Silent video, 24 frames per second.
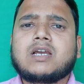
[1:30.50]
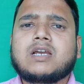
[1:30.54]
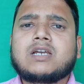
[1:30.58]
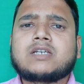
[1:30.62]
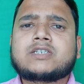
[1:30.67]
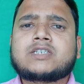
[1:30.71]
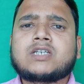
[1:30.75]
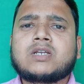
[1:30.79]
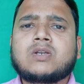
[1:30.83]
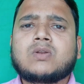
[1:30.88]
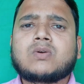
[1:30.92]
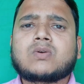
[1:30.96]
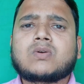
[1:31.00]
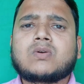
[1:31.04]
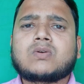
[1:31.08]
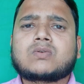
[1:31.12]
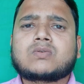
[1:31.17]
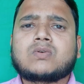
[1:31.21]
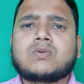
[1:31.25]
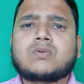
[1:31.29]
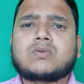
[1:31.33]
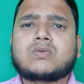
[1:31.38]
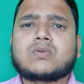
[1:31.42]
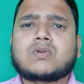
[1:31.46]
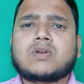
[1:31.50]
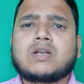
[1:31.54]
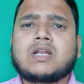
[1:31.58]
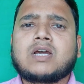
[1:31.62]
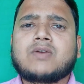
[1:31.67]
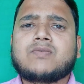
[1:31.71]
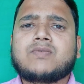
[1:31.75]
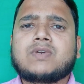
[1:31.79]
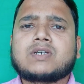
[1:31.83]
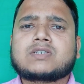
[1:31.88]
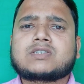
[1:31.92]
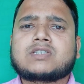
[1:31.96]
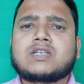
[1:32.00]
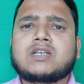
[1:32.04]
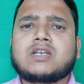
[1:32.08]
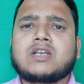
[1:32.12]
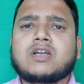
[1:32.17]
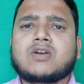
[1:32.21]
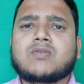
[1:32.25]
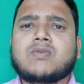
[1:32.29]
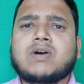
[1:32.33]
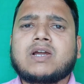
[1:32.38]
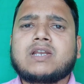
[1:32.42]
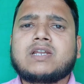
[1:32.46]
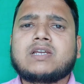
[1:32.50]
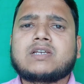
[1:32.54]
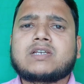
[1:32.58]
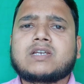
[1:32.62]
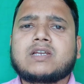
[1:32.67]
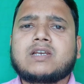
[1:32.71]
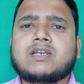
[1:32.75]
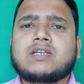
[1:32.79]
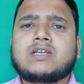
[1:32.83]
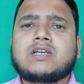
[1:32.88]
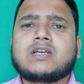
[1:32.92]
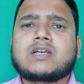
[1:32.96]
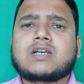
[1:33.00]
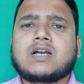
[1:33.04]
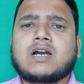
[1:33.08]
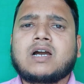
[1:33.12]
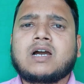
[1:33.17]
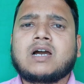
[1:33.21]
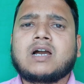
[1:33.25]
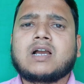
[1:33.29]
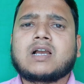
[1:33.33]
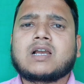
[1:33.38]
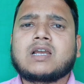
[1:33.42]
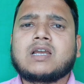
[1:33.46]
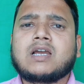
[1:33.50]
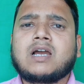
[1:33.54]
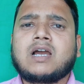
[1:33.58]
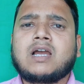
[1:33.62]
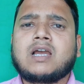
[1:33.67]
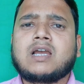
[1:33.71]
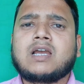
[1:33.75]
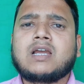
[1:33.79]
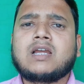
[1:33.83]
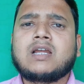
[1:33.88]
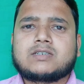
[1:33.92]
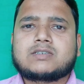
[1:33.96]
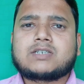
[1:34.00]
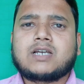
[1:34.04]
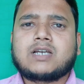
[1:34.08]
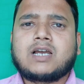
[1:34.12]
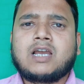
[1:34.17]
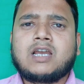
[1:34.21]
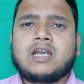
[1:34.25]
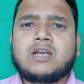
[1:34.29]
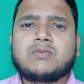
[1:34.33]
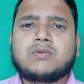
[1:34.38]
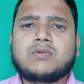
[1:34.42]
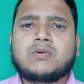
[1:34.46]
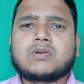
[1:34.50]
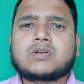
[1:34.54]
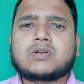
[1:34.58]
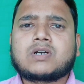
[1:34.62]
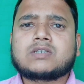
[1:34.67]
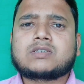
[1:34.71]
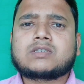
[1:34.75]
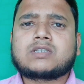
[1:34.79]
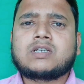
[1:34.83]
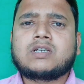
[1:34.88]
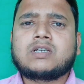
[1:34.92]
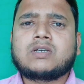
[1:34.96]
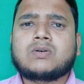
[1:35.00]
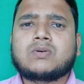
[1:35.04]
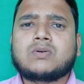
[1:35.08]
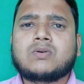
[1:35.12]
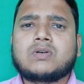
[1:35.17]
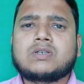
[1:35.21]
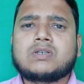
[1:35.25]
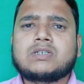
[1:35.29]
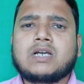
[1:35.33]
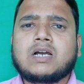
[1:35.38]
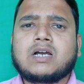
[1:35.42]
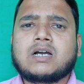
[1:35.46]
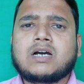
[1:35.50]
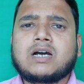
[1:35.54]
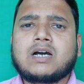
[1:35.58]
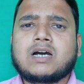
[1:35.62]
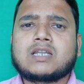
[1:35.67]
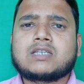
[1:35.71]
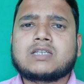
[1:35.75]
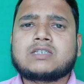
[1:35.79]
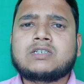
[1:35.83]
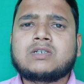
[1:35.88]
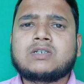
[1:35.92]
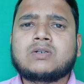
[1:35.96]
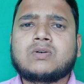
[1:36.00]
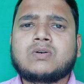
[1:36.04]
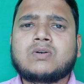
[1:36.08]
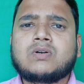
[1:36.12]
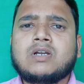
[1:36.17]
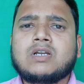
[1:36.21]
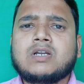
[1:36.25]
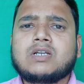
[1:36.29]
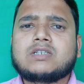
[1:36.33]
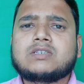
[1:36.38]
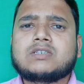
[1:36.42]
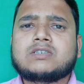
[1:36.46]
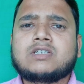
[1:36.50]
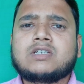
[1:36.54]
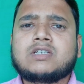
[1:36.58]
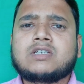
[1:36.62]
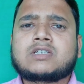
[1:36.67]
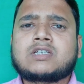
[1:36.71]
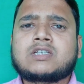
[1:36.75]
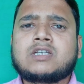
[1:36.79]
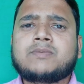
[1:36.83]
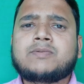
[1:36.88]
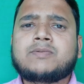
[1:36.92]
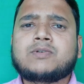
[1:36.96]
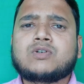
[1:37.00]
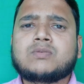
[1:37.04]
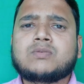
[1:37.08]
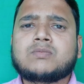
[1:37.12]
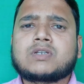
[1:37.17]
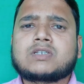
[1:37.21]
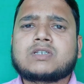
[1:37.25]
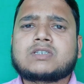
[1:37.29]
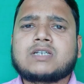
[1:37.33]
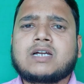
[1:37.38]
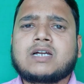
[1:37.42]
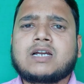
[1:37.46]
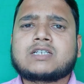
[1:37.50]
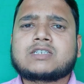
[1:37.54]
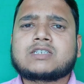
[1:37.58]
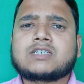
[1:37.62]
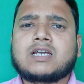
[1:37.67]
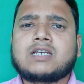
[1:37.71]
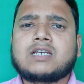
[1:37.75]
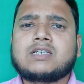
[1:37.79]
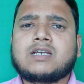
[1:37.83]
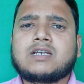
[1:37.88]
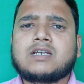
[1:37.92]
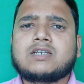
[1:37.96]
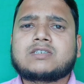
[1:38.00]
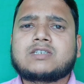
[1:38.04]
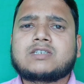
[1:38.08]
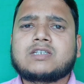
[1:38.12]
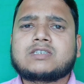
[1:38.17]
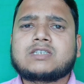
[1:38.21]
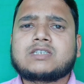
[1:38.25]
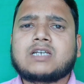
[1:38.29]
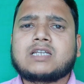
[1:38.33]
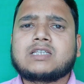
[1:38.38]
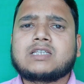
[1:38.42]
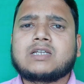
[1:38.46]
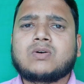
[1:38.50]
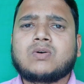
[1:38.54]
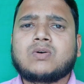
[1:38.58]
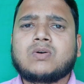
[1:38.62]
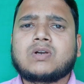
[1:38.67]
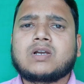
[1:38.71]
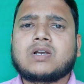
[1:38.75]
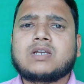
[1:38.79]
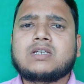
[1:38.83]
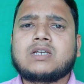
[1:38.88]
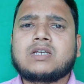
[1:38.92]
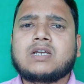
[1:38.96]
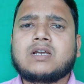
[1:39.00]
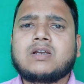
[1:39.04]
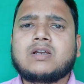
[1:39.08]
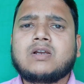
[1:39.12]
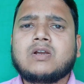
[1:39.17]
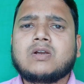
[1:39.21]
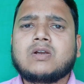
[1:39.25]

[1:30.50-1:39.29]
ऐसे लोगों को कोरोना वैक्सीन लगवाने के लिए कहा गया है चाहे वो कतरी हो या खारजी हो जिनकी भी उम्र साठ साल या इससे ज़्यादा हो गई है